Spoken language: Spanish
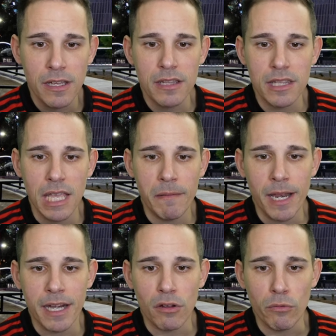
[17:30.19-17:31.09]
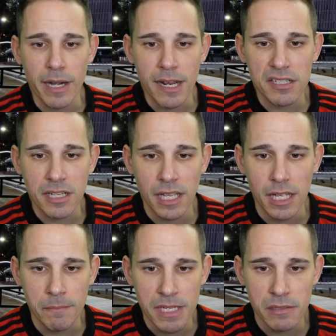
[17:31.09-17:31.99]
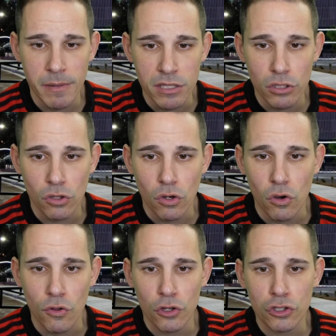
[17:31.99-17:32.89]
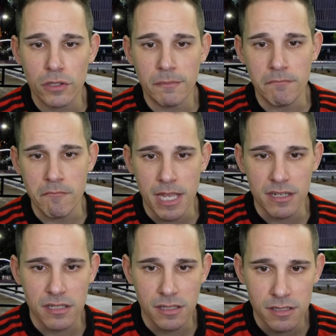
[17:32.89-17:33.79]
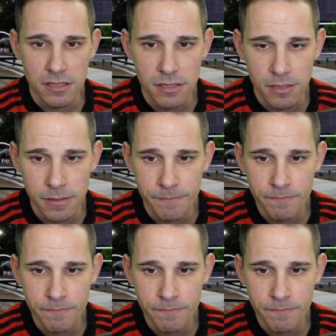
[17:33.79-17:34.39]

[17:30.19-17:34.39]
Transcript: debe recuperarse en mes y medio o dos meses. ¿eh?